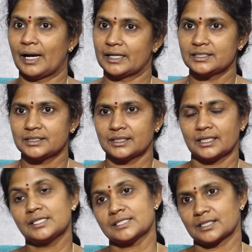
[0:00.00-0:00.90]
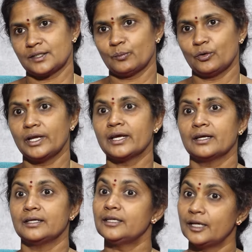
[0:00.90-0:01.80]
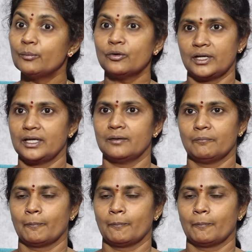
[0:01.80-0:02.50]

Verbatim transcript: మాట ఇచ్చింది కదా ఇస్తుందేమోలే ఏమోలే